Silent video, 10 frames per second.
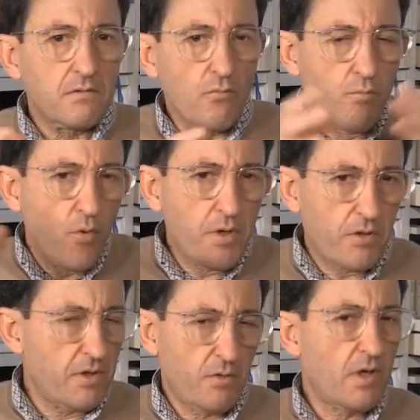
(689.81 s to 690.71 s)
un
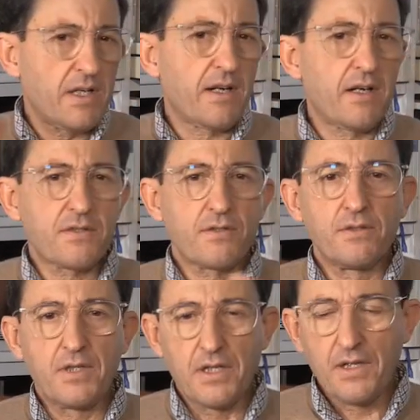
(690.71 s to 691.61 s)
público en cualquier
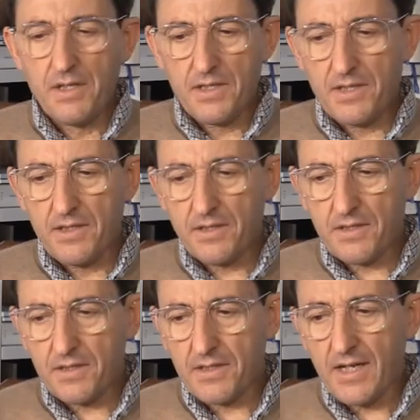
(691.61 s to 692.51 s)
caso eh, eh,
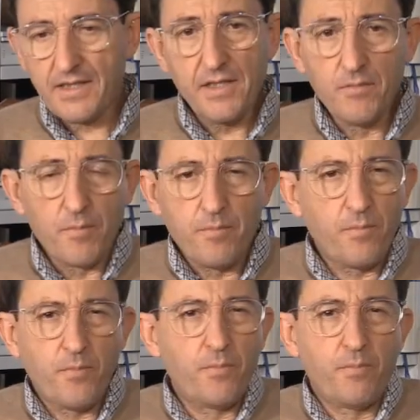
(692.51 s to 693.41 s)
selectivo,
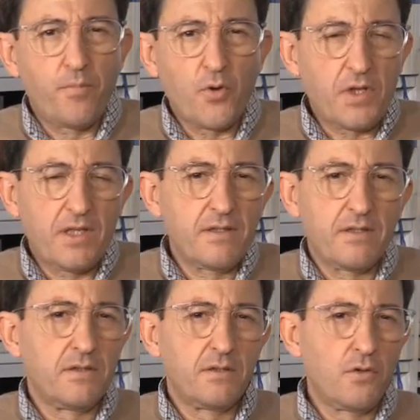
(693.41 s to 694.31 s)
porque
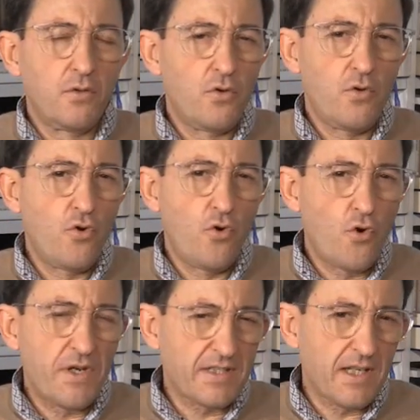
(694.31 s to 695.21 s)

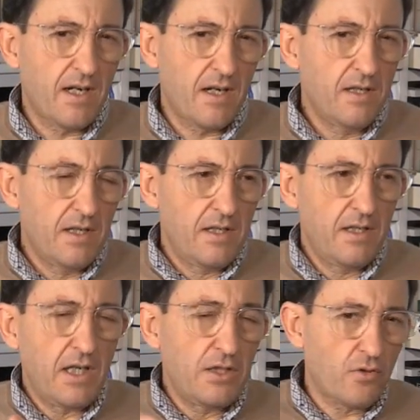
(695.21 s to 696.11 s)
no está
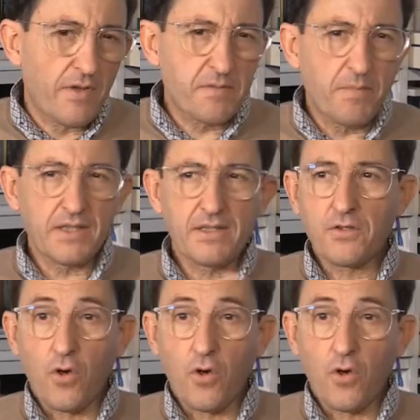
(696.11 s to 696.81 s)
en todas partes.